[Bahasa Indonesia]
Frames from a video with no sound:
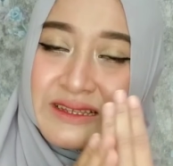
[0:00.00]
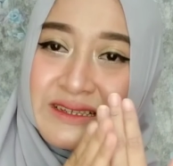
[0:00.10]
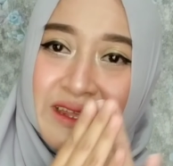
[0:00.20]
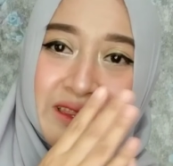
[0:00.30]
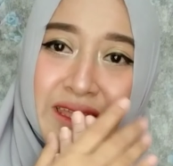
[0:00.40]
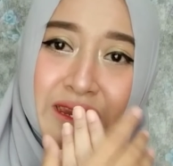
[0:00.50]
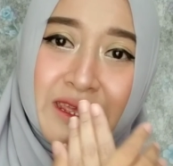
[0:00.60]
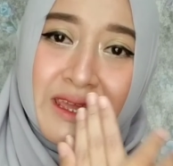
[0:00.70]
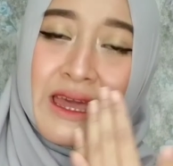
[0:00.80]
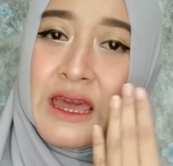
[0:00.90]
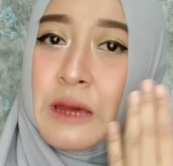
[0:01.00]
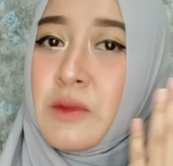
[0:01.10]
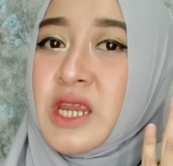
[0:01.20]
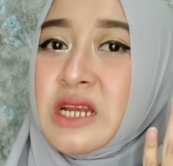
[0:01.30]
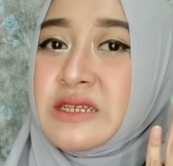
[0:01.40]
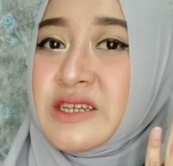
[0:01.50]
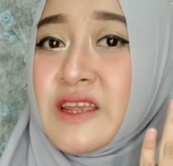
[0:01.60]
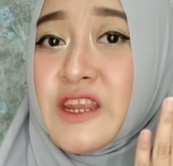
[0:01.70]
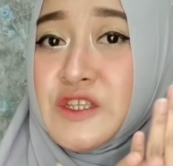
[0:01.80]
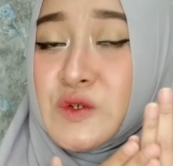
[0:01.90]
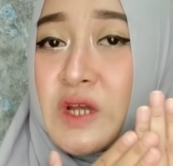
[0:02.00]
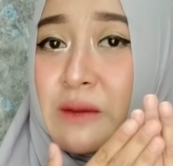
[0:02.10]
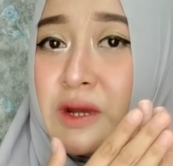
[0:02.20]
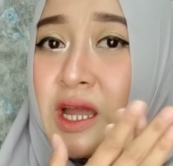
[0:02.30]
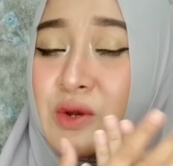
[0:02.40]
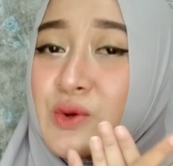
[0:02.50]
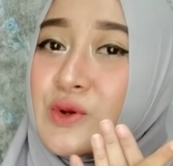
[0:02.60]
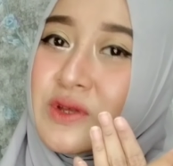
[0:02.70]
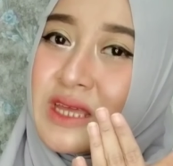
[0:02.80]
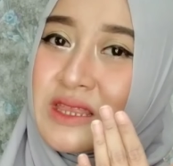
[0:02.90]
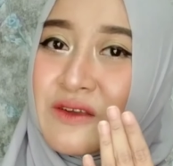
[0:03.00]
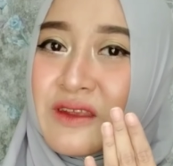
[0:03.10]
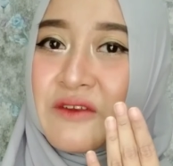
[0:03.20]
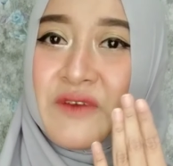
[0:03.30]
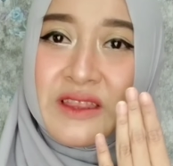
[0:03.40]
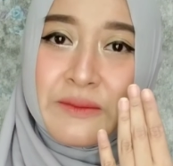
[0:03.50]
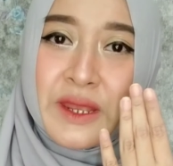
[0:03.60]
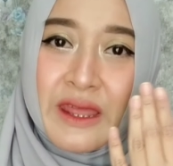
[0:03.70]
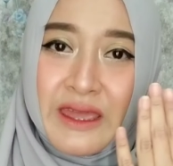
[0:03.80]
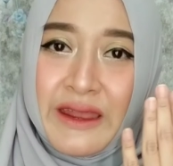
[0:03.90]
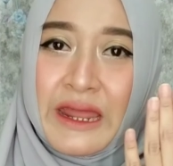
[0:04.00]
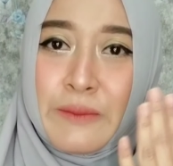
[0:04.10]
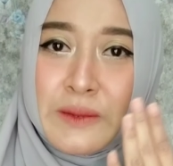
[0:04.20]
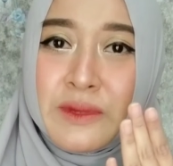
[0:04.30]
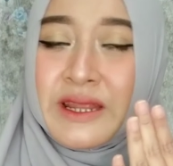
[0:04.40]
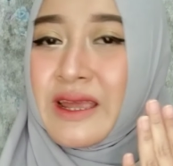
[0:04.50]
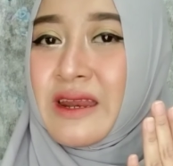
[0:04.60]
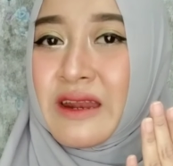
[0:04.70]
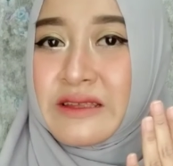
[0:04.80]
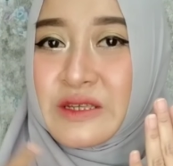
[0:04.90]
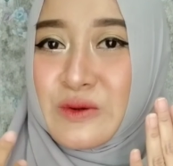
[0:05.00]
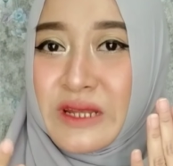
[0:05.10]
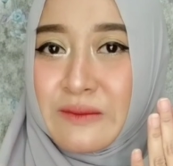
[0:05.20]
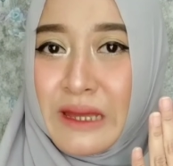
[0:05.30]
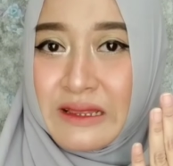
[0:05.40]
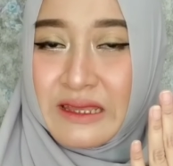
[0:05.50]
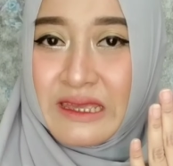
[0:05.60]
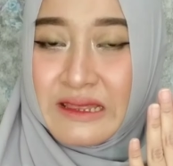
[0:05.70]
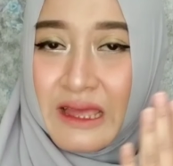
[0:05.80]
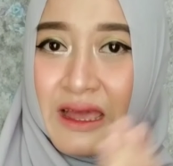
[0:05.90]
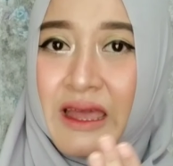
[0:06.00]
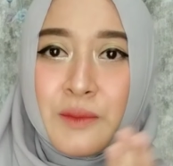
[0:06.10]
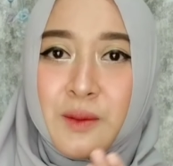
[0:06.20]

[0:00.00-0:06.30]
Scarlett ini. Body lotion ini juga mengandung glutathione dan vitamin E yang dapat meregenerasi kulit mati kita,